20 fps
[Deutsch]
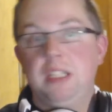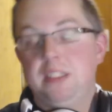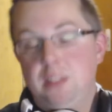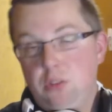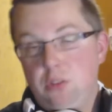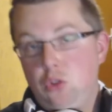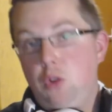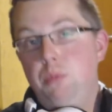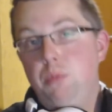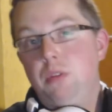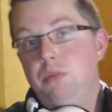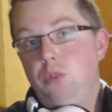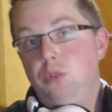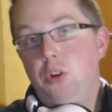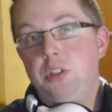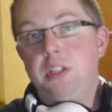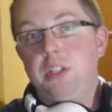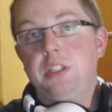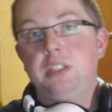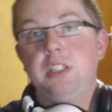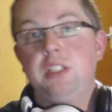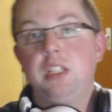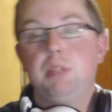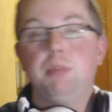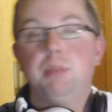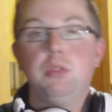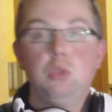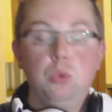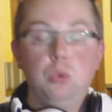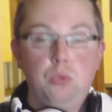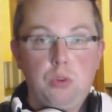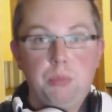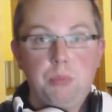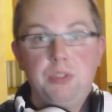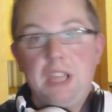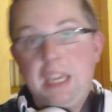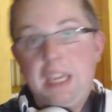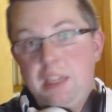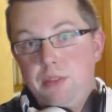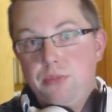Jetzt das kommende Wochenende kriege ich Besuch
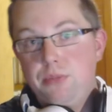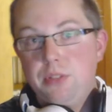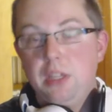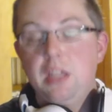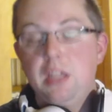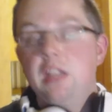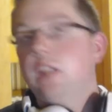vom Dave.